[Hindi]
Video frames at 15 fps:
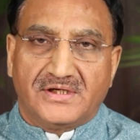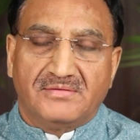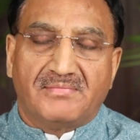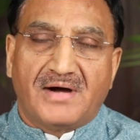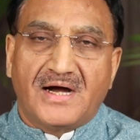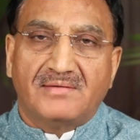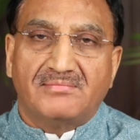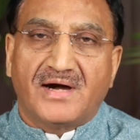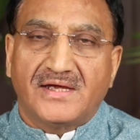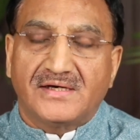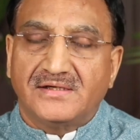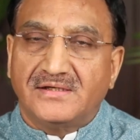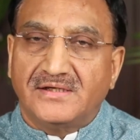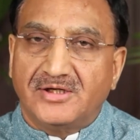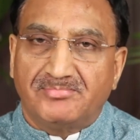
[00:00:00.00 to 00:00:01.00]
की
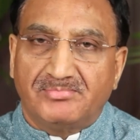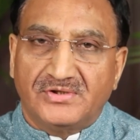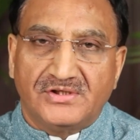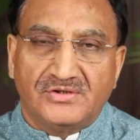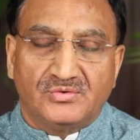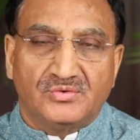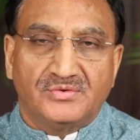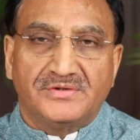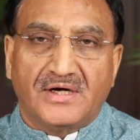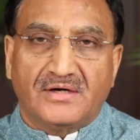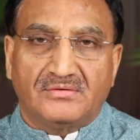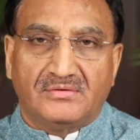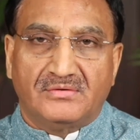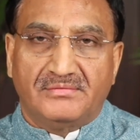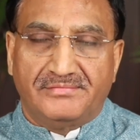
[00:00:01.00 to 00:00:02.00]
महामारी ने पूरी दुनिया
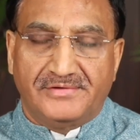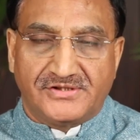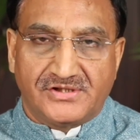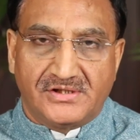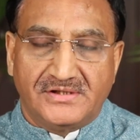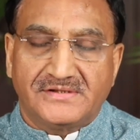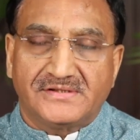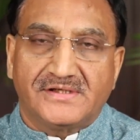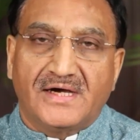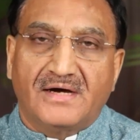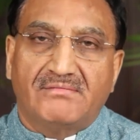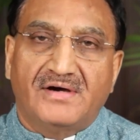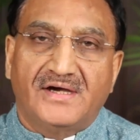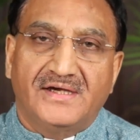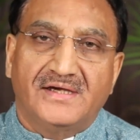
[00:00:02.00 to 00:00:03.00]
को विचलित किया
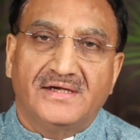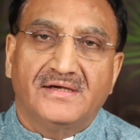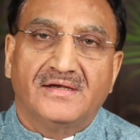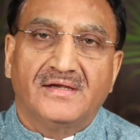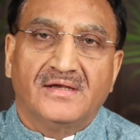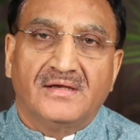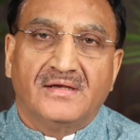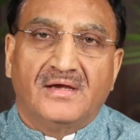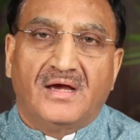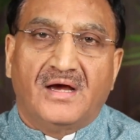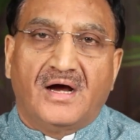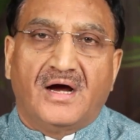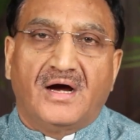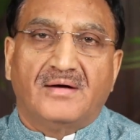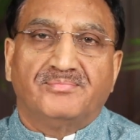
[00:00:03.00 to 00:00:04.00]
हुआ है
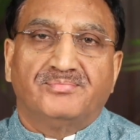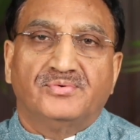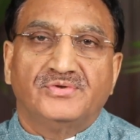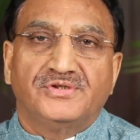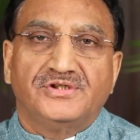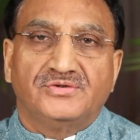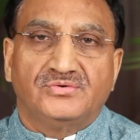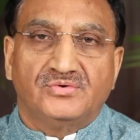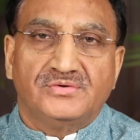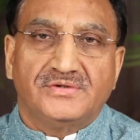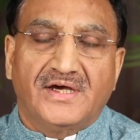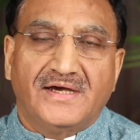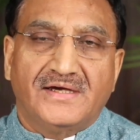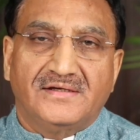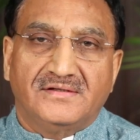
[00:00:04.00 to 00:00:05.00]
आ, पूरी
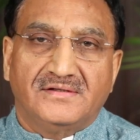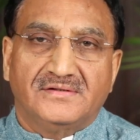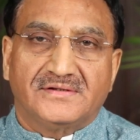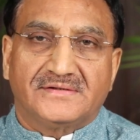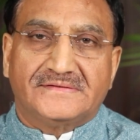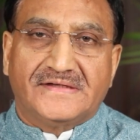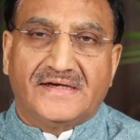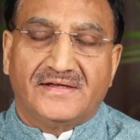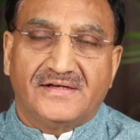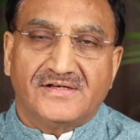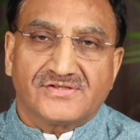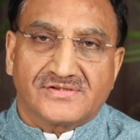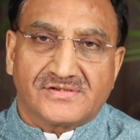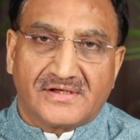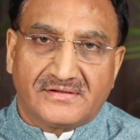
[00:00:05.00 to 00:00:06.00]
दुनिया गहरे
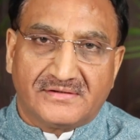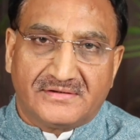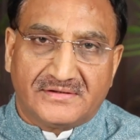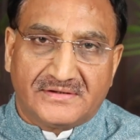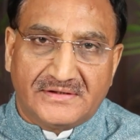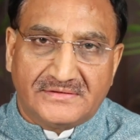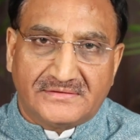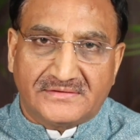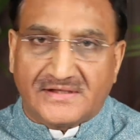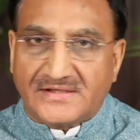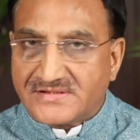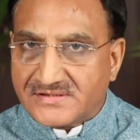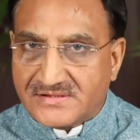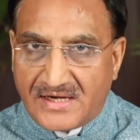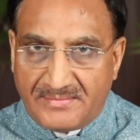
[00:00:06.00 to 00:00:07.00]
संकट का
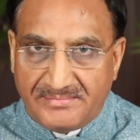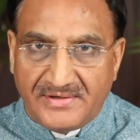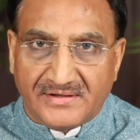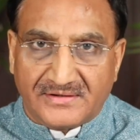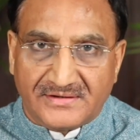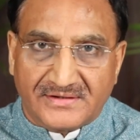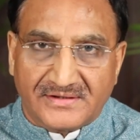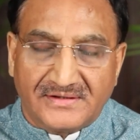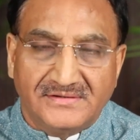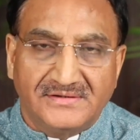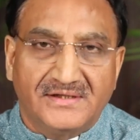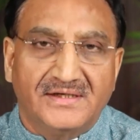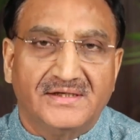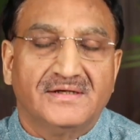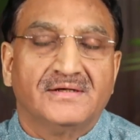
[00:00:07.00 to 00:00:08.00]
सामना कर रही
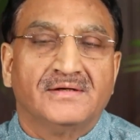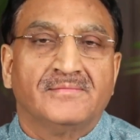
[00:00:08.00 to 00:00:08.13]
है